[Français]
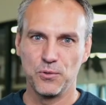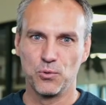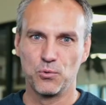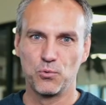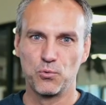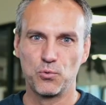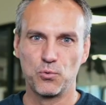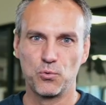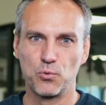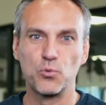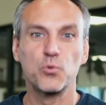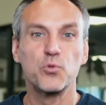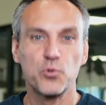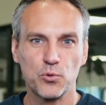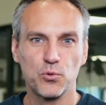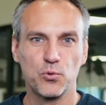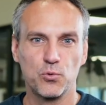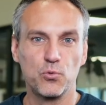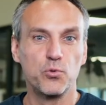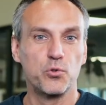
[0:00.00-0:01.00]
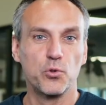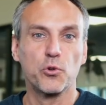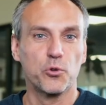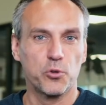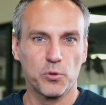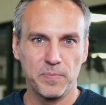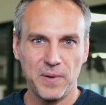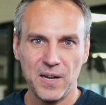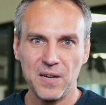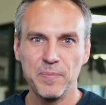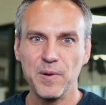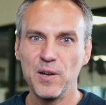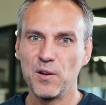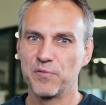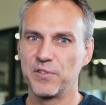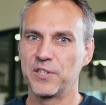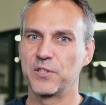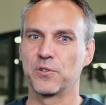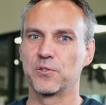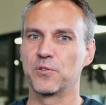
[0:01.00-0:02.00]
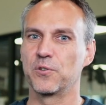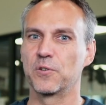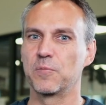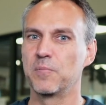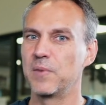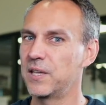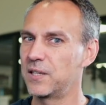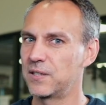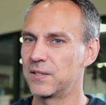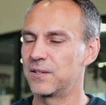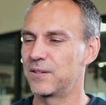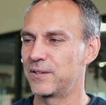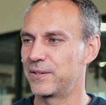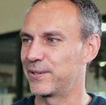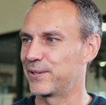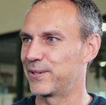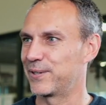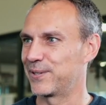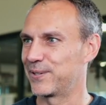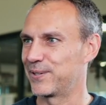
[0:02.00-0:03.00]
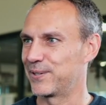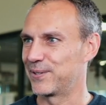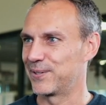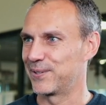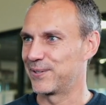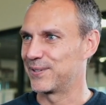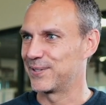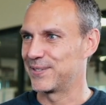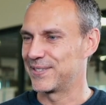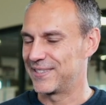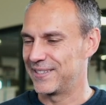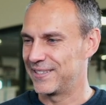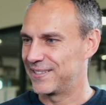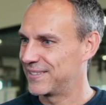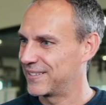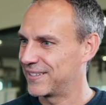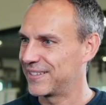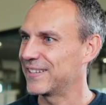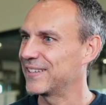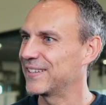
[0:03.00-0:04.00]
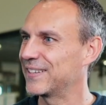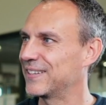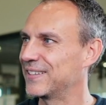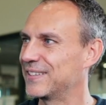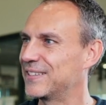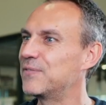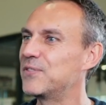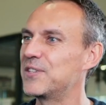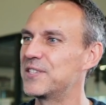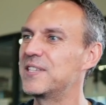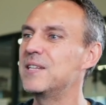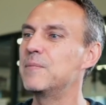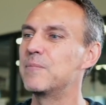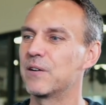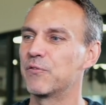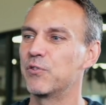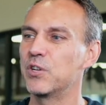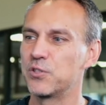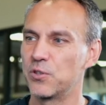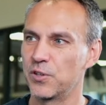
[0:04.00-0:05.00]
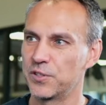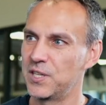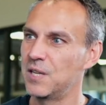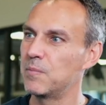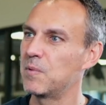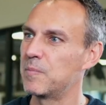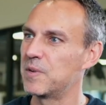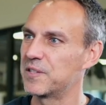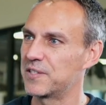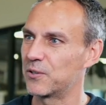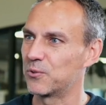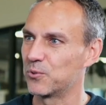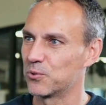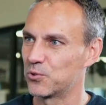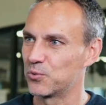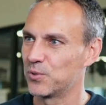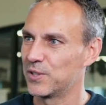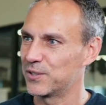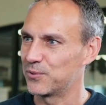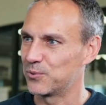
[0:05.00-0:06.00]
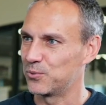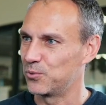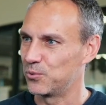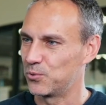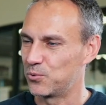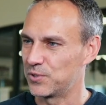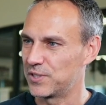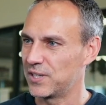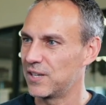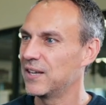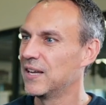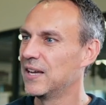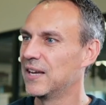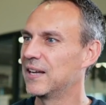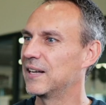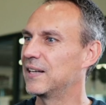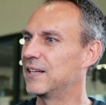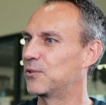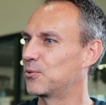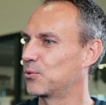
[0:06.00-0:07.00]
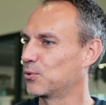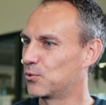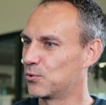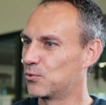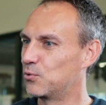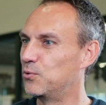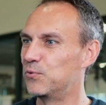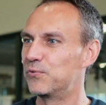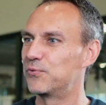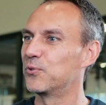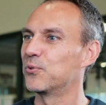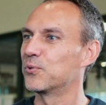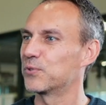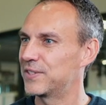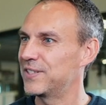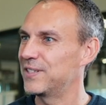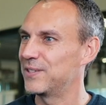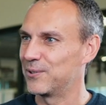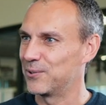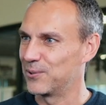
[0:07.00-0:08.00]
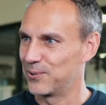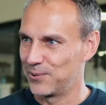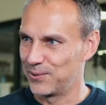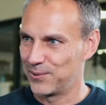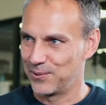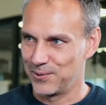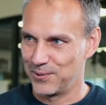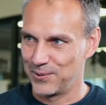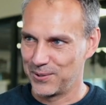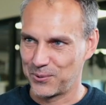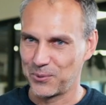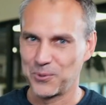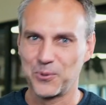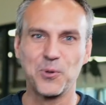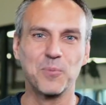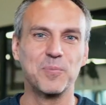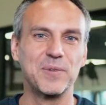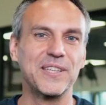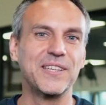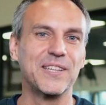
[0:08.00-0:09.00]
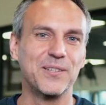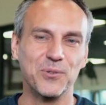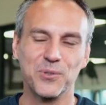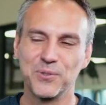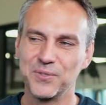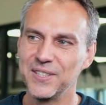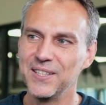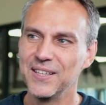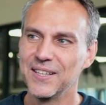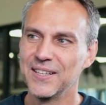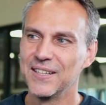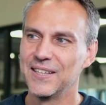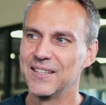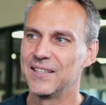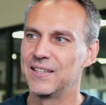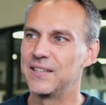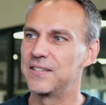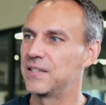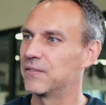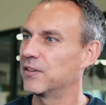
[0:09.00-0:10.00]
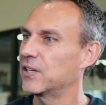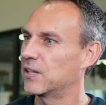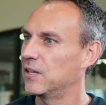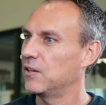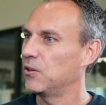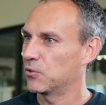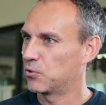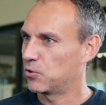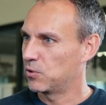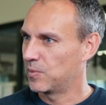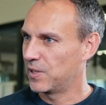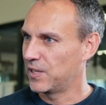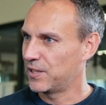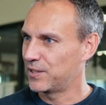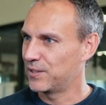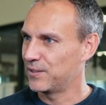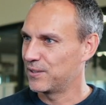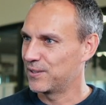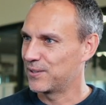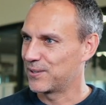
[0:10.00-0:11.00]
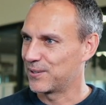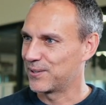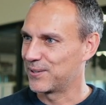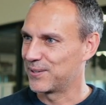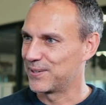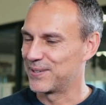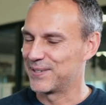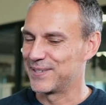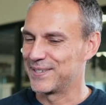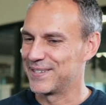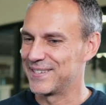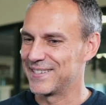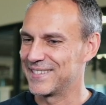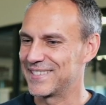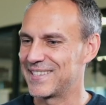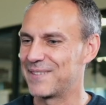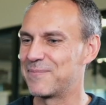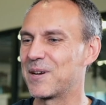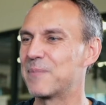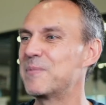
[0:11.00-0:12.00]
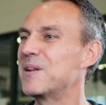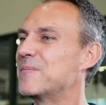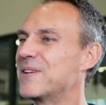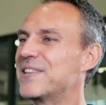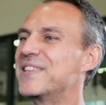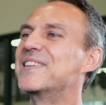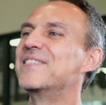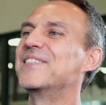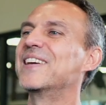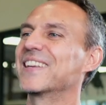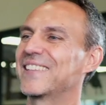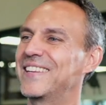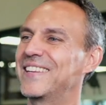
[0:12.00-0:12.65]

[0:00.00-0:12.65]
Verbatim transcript: de tout, ce dont on ne parle pas en fait en tant que mec. Euh, c'est très difficile parfois de sortir même à sa conjointe ou tout ça, les trucs du fond, le, les trucs compliqués de nos vies. Et c'est vrai que là, entre mecs, ça me rappelle Ben Never,